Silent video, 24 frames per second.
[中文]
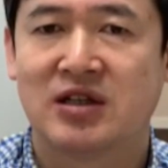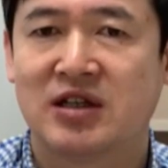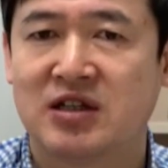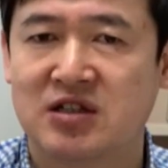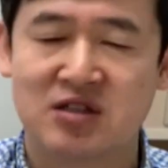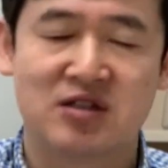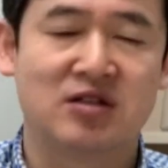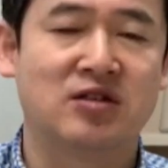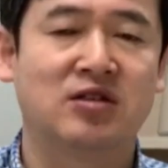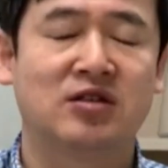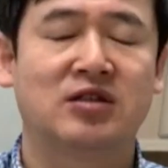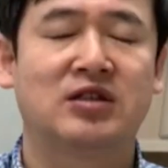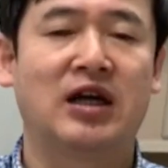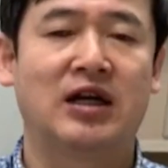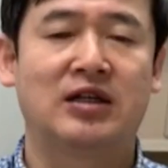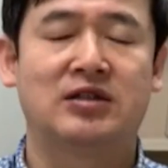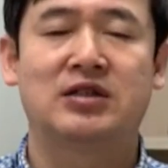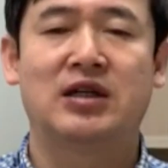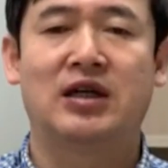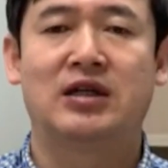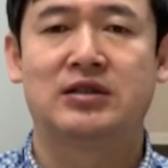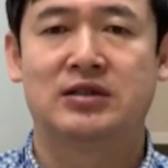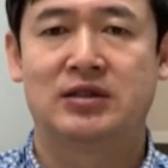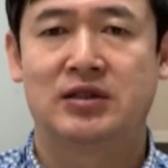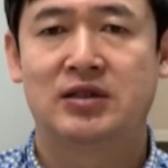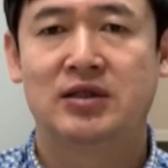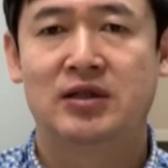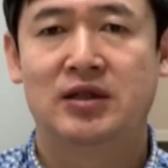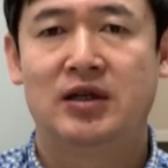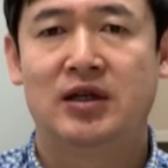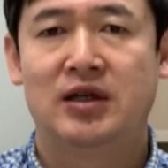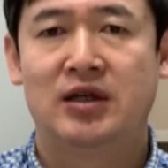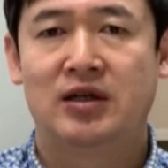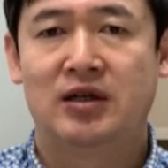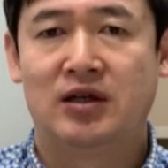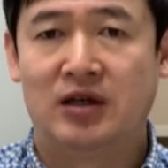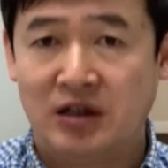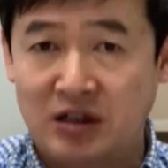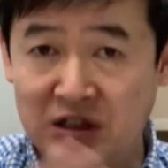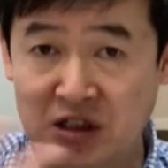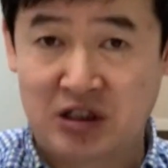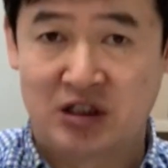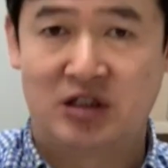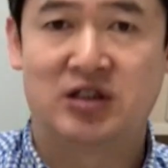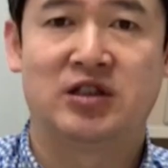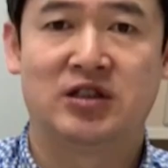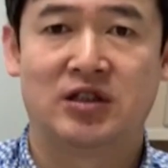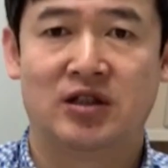在十字架上的？而
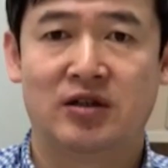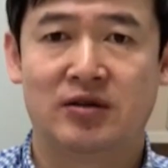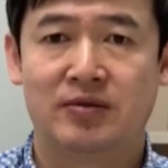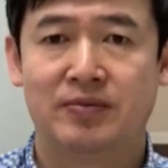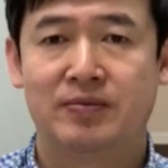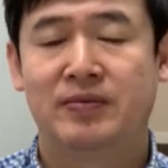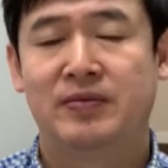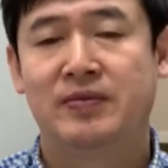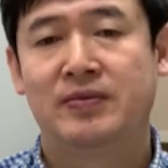死的，